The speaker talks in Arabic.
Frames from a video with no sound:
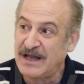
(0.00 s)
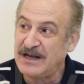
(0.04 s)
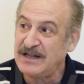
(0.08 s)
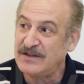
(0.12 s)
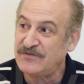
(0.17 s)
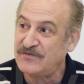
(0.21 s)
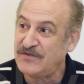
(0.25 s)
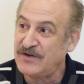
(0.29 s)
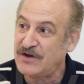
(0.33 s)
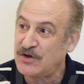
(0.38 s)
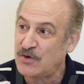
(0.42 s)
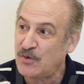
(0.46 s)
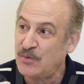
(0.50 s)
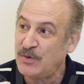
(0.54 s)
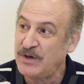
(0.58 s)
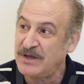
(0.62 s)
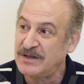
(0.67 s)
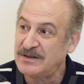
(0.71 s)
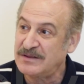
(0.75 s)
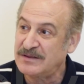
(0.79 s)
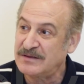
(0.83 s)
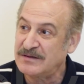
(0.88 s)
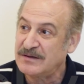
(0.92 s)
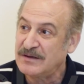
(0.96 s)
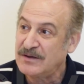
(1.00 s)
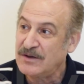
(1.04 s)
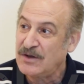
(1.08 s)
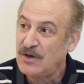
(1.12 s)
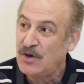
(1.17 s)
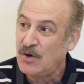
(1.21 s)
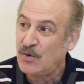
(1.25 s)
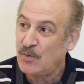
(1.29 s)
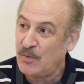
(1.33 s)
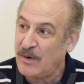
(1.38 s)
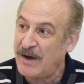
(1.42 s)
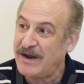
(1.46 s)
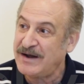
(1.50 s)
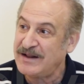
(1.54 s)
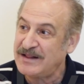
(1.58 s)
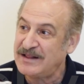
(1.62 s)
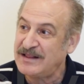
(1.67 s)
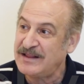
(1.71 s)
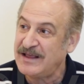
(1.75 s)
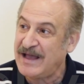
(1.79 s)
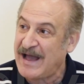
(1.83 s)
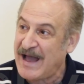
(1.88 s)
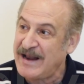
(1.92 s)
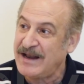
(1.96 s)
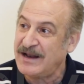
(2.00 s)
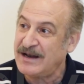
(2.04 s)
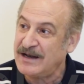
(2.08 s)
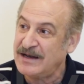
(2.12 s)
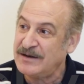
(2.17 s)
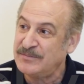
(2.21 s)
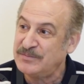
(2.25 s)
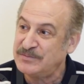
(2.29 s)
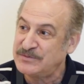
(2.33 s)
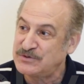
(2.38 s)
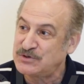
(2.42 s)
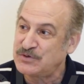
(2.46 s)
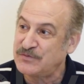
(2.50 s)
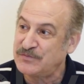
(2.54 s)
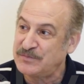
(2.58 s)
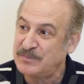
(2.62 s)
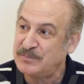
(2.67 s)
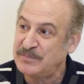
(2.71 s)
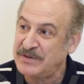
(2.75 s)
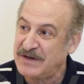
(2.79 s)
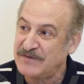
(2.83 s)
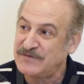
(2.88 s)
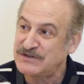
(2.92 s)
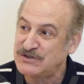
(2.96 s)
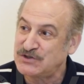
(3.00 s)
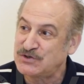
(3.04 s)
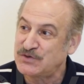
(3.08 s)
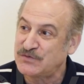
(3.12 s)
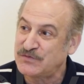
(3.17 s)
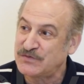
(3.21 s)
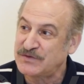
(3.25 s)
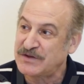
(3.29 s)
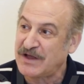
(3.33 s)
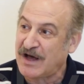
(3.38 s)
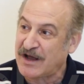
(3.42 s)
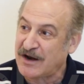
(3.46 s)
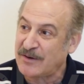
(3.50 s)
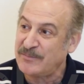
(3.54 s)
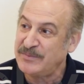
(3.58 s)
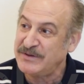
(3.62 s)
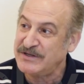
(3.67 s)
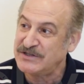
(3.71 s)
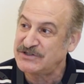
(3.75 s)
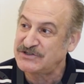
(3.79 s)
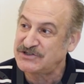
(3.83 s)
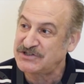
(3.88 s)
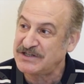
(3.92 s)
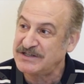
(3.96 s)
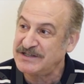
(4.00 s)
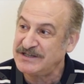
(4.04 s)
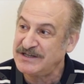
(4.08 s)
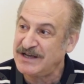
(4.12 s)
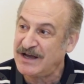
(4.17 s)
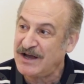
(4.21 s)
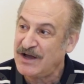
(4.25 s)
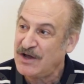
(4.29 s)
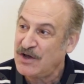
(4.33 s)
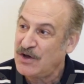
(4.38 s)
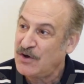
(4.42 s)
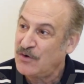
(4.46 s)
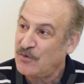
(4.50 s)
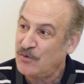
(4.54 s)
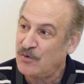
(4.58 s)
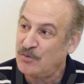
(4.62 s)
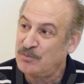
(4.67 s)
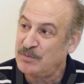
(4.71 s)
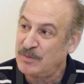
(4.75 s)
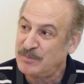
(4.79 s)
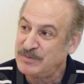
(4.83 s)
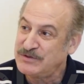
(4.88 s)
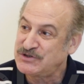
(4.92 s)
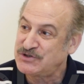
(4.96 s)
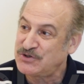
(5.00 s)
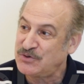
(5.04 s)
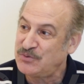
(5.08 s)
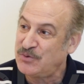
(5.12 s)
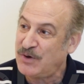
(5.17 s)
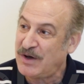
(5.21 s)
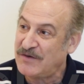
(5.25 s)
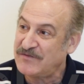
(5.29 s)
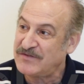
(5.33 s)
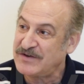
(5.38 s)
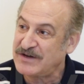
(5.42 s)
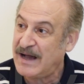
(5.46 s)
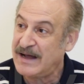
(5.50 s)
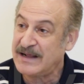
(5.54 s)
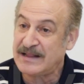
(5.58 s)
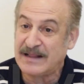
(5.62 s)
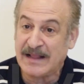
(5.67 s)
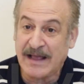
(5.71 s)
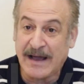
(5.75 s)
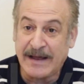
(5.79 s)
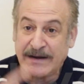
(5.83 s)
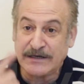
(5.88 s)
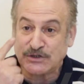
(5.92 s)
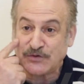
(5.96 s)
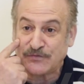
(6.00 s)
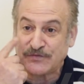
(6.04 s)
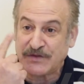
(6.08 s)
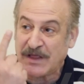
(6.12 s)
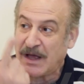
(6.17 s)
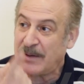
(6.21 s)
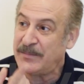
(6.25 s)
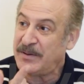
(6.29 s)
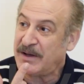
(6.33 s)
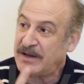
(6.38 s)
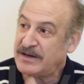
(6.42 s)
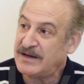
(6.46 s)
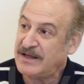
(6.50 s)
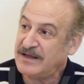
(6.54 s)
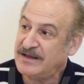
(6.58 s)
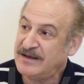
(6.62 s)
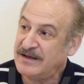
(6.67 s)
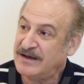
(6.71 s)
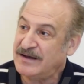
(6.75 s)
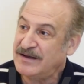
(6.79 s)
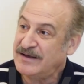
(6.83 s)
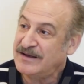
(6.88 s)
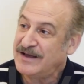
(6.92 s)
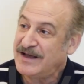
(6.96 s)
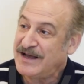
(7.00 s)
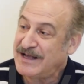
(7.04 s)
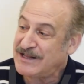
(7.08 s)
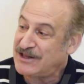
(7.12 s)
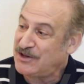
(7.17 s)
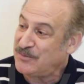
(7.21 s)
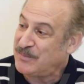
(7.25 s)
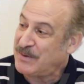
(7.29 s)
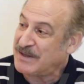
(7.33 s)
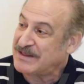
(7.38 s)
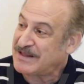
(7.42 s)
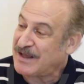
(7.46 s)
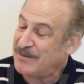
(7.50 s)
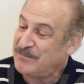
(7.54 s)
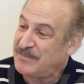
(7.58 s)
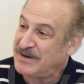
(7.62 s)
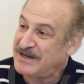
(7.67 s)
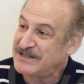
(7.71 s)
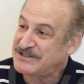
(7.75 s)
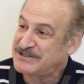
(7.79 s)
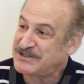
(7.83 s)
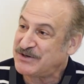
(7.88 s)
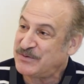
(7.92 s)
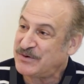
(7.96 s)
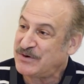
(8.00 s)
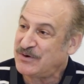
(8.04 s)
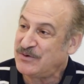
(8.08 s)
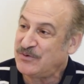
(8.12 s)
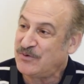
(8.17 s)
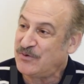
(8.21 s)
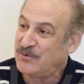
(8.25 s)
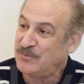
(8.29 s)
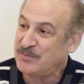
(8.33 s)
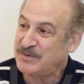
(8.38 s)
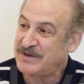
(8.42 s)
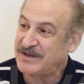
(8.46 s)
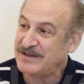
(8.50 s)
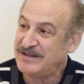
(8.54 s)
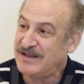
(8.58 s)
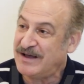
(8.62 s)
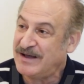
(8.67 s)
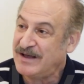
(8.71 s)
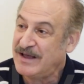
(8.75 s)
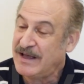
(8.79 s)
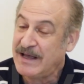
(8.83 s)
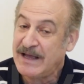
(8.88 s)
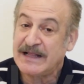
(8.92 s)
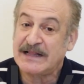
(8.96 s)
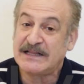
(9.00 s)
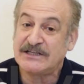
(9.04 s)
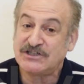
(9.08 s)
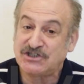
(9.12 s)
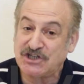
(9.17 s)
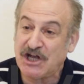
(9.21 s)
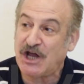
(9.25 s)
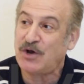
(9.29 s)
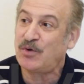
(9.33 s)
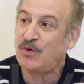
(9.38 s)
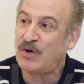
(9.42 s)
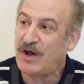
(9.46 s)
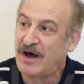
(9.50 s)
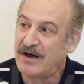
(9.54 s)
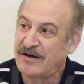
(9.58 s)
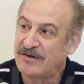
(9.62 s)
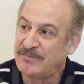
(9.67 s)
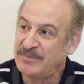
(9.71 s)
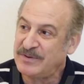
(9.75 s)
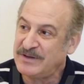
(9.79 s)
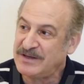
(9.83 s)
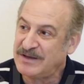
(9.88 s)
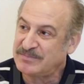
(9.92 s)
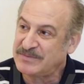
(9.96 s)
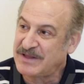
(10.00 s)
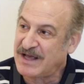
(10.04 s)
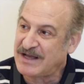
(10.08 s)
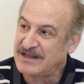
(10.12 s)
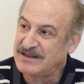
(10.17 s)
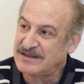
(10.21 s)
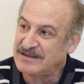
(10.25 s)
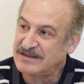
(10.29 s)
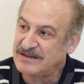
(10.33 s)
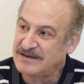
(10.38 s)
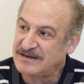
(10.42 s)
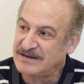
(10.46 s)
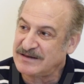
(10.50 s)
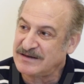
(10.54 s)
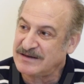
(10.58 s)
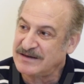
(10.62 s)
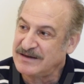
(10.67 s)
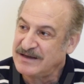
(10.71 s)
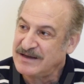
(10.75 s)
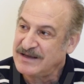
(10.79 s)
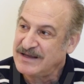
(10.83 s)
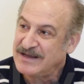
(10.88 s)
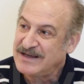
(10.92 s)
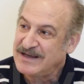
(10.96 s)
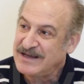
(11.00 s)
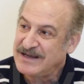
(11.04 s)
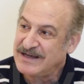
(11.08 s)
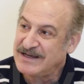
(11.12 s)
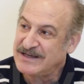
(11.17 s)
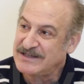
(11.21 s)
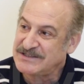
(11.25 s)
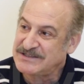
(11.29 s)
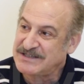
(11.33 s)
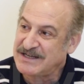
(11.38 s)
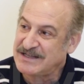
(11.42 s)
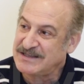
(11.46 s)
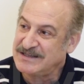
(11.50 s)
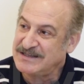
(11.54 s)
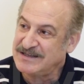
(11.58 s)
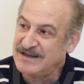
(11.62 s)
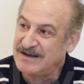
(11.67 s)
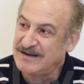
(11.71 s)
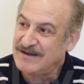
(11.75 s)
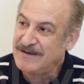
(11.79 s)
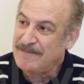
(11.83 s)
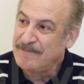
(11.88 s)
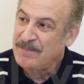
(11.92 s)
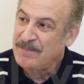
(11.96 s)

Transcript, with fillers: كانت في الكويت وقالت لي انا اللي بتشوف بنفسي شفت عربيه شاديه وهم بيشيلوها في... قالت لي انا شفتها بعينيا قالت لي بقت عماله تشاور لهم كده قالت لي شالوا العربيه بتاعت آه، شاديه